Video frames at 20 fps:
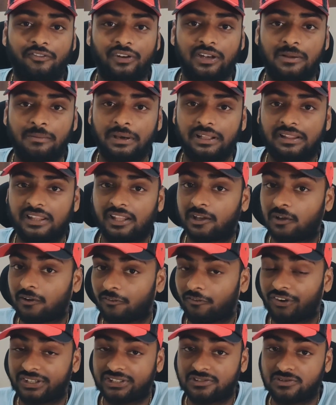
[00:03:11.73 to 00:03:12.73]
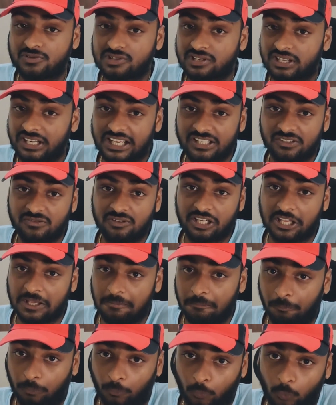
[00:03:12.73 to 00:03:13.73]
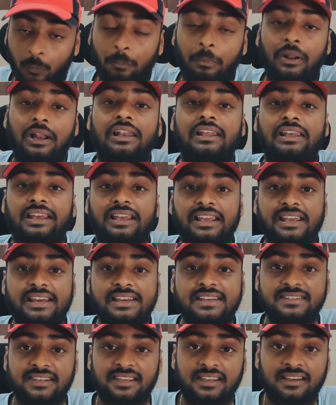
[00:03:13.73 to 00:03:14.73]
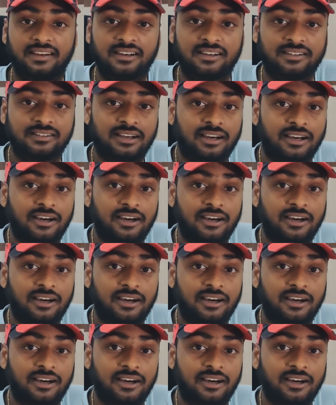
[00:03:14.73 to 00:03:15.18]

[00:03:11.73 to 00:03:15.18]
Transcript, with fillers: ఫిలిం అయితే ఫస్ట్ నుంచి లాస్ట్ వరకు ప్రాపర్లీ ఎంగేజింగ్